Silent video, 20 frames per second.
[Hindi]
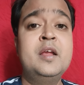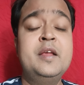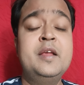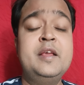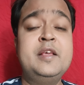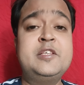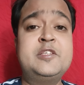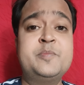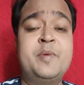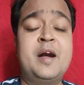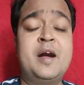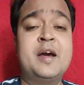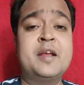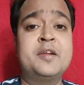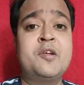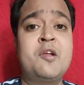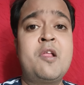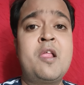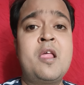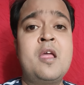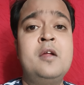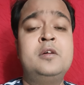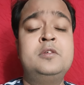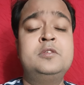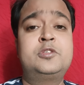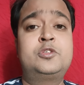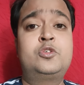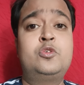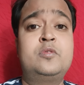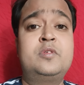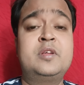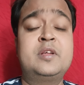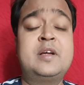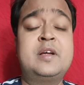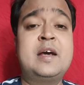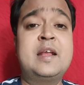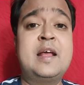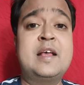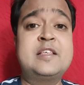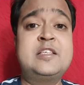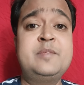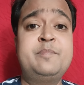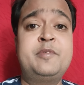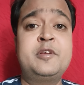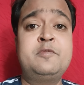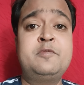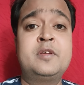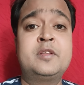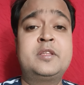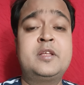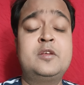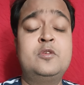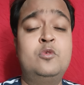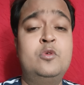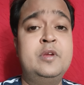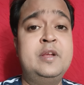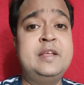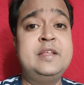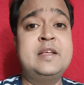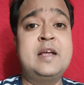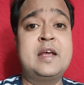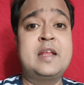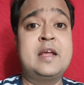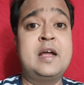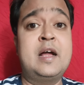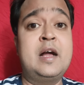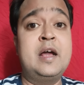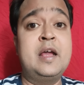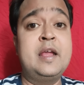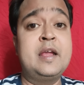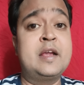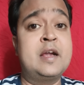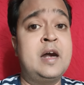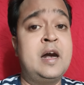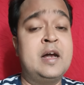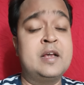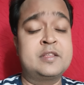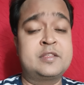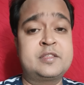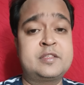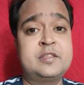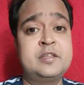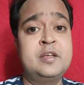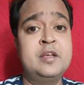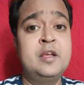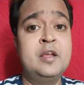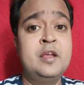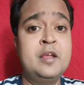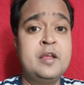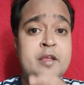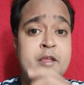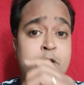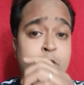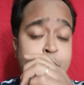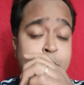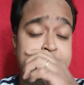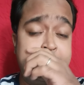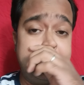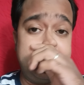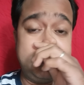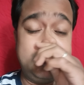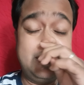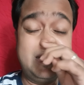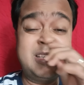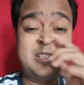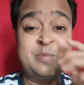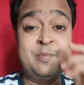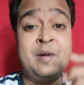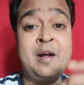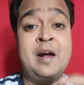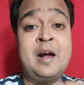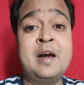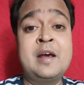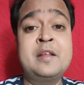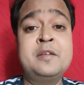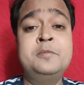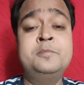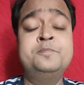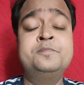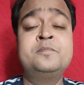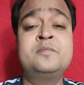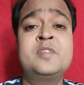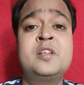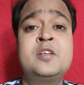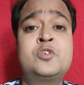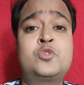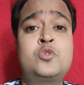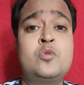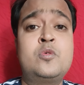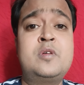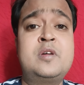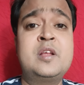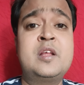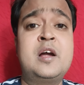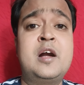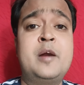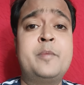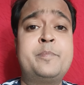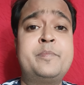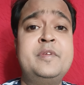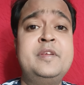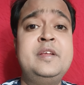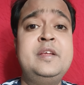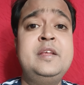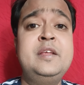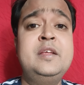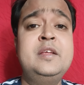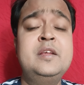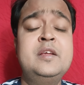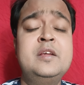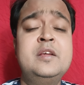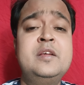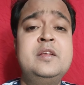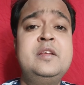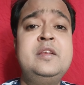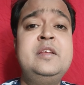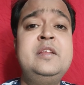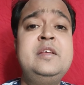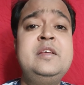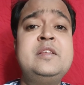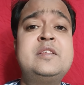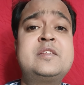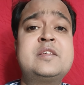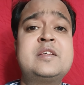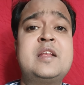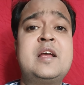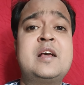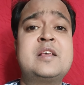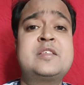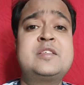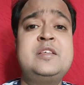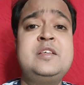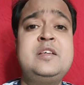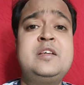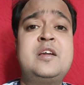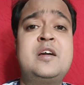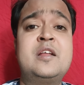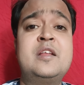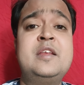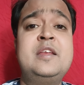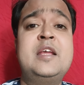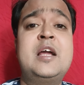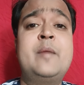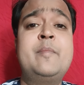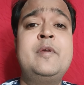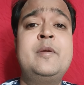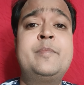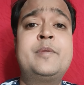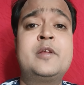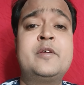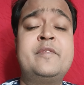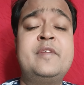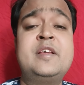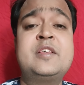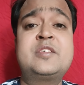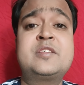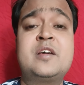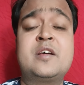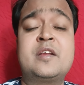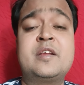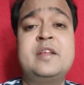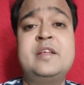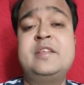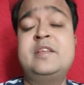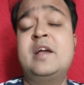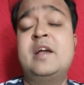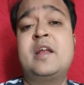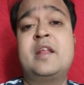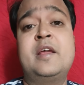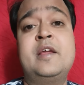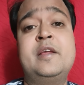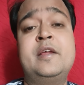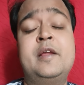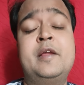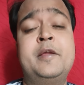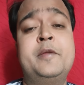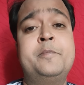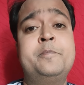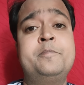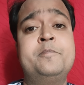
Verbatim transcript: इस बार शुक्र का राशि परिवर्तन होने जा रहा है खास क्योंकि इस बार शुक्र अपनी नीच राशि कन्या में प्रवेश करने जा रहे हैं